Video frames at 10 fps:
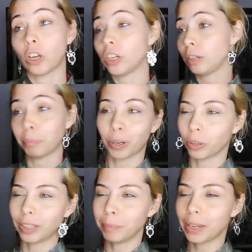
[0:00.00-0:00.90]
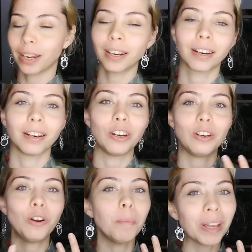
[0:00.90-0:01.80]
y sin perdón también,
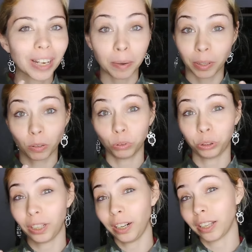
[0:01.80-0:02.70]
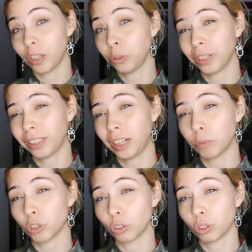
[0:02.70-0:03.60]
no me acaba de gustar el acento que
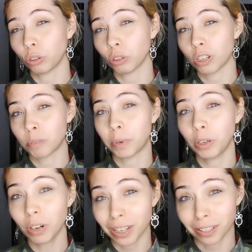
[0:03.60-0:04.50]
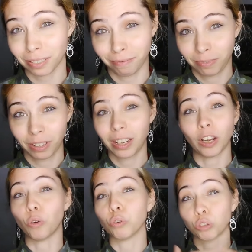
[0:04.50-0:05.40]
tenemos nosotros los españoles
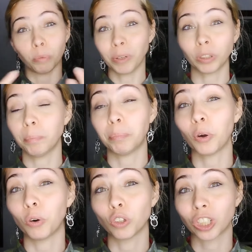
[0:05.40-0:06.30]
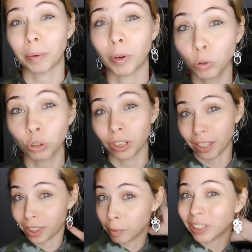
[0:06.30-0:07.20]
incluso el mío tampoco no es que me guste,
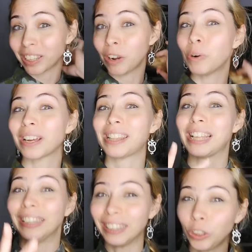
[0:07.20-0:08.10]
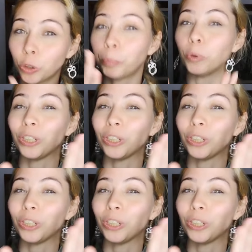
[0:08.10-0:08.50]
y encima tiene un acentito un